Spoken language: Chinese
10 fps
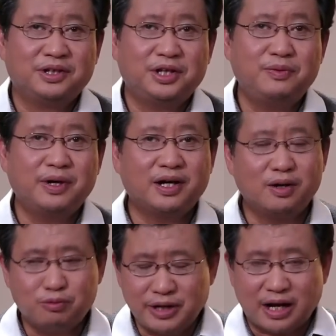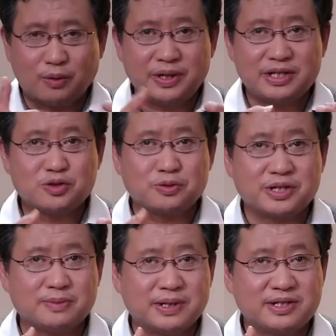因为俄乌两国已经属于
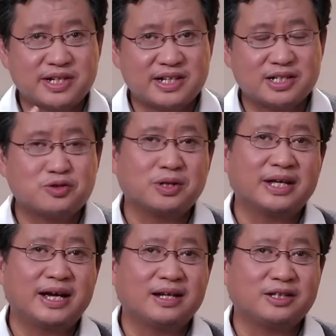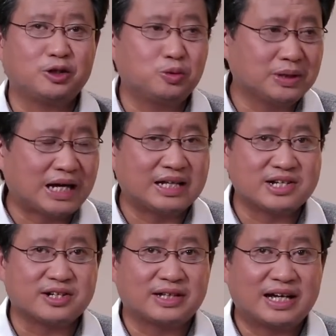什么战争状态了？你多打点
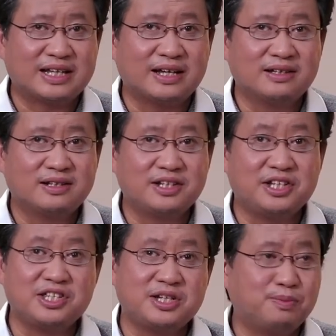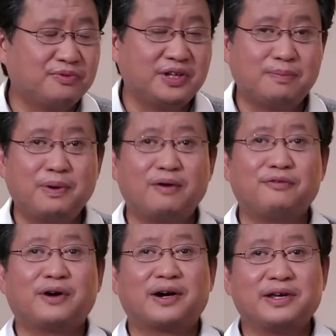少打点，是引起部分的报
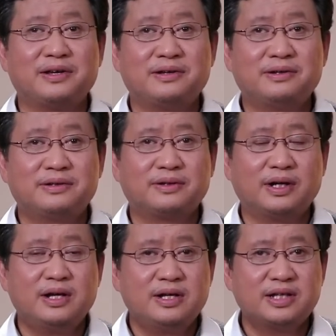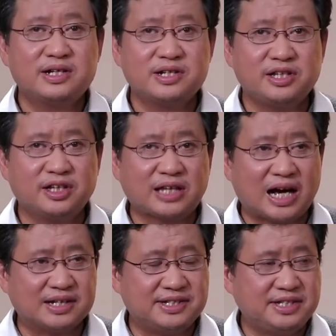复而已，是吧？但是你
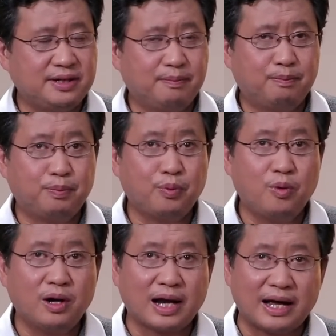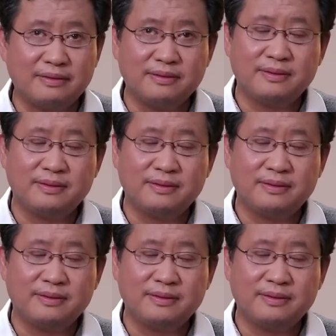打击波兰，